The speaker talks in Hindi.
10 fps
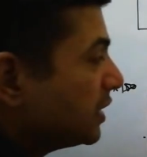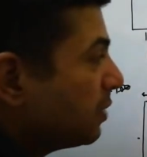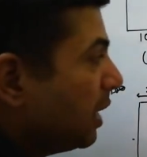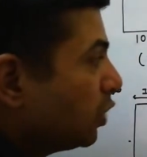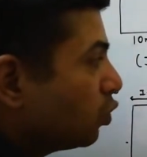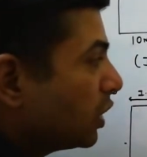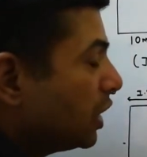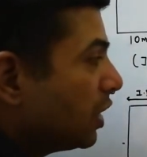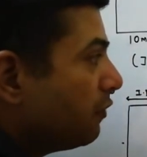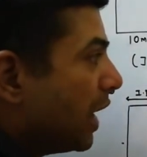सिग्मा
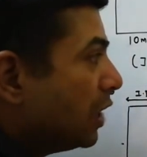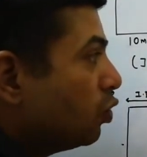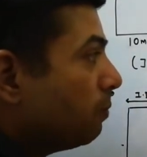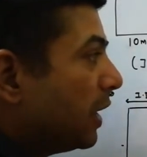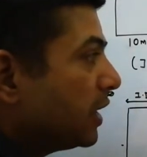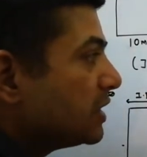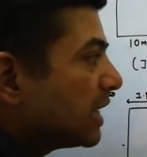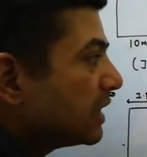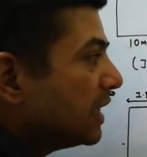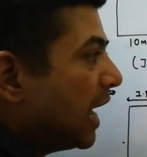टोटल की वैल्यू बढ़
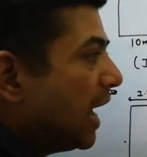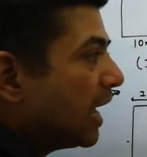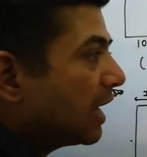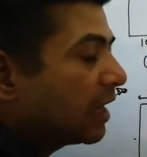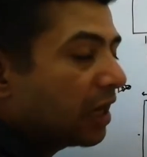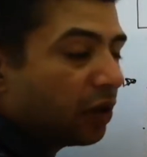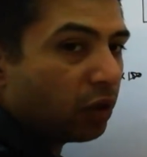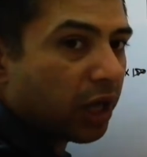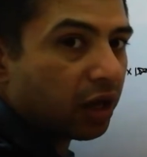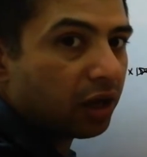जाती है क्लियर हो
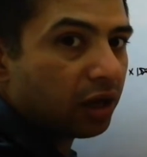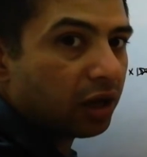गया